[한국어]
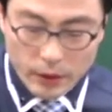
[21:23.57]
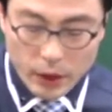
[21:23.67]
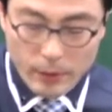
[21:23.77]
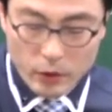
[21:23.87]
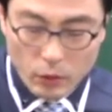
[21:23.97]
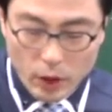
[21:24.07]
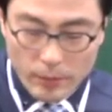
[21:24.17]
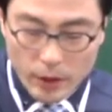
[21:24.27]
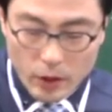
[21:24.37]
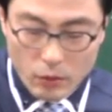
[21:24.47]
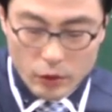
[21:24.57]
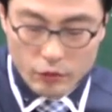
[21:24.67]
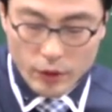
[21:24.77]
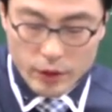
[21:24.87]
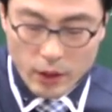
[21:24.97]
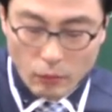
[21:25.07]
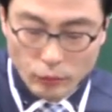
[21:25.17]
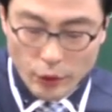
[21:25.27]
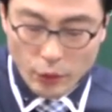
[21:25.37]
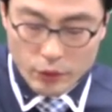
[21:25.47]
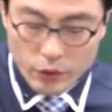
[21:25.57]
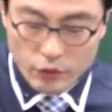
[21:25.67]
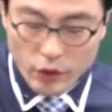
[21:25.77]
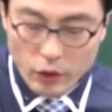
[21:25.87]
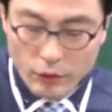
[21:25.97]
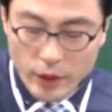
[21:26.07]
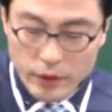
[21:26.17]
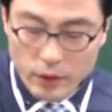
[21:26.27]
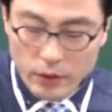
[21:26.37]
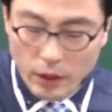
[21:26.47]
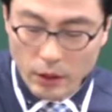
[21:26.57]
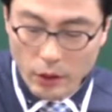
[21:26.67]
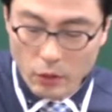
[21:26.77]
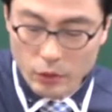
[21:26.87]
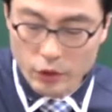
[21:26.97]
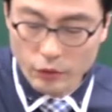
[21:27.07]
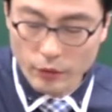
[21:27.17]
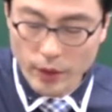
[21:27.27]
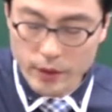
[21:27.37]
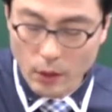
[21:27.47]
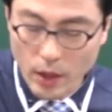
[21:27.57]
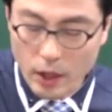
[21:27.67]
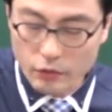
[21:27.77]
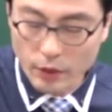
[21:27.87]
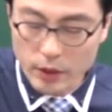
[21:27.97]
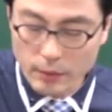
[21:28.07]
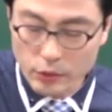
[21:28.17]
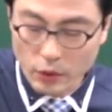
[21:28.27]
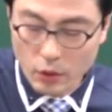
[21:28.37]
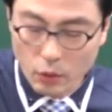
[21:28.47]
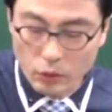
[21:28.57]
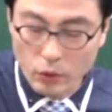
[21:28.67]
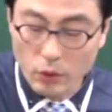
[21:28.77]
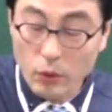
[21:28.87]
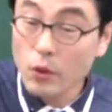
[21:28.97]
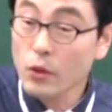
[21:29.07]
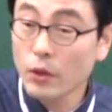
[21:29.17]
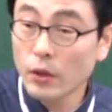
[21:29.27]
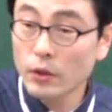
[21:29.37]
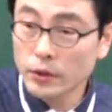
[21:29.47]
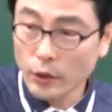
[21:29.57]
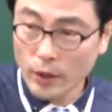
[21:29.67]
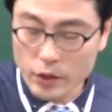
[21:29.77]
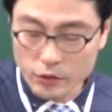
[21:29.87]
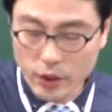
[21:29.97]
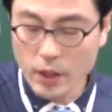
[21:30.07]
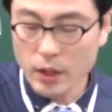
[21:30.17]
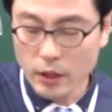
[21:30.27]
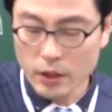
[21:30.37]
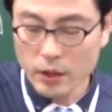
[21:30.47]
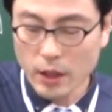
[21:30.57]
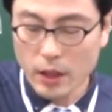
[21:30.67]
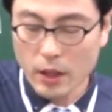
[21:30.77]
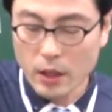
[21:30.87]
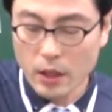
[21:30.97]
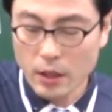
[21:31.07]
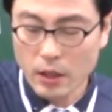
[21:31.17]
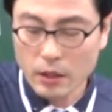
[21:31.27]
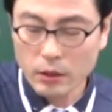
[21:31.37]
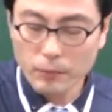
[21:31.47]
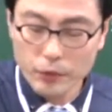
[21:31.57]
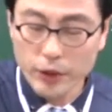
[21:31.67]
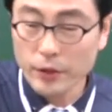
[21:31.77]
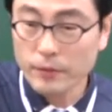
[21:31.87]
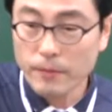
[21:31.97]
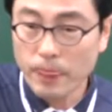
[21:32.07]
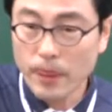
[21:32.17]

일반 동그라미 개업공인중개사 업무의 효율적 수행을 위해서 다른 개업공인중개사와 중개사무소를 공동으로 사용할 수가 있다. 그것뿐이에요.